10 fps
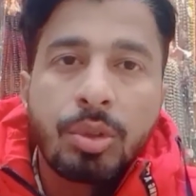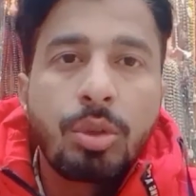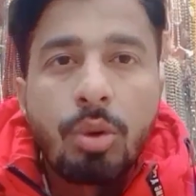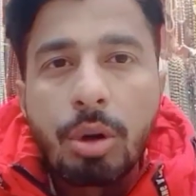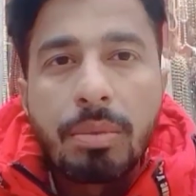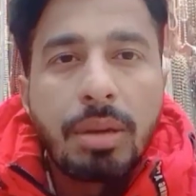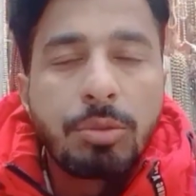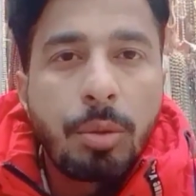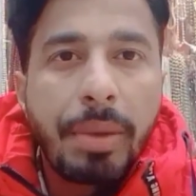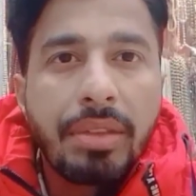जो नॉर्मल
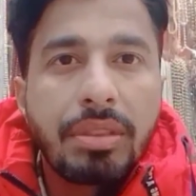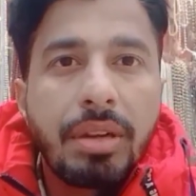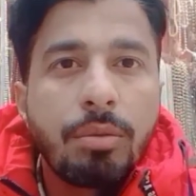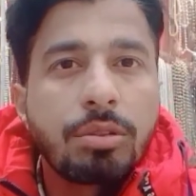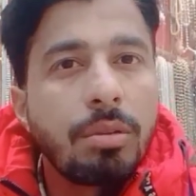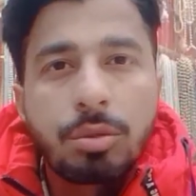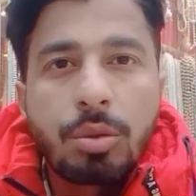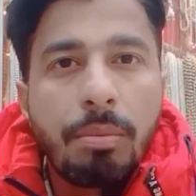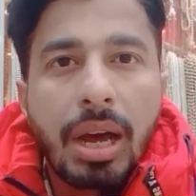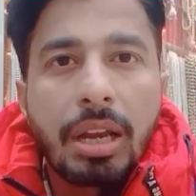हम जो पहनते हैं वो सब
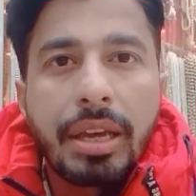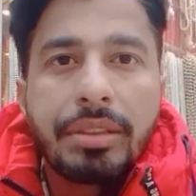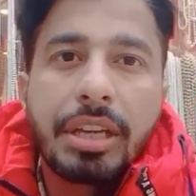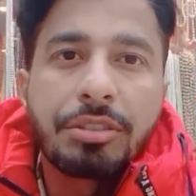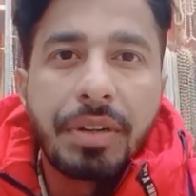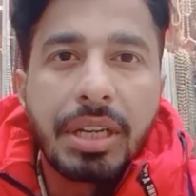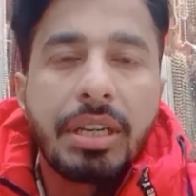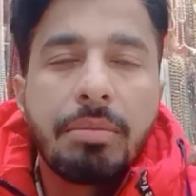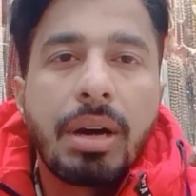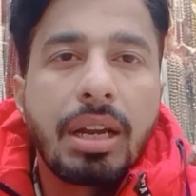उसको माला कहता है स्फटिक की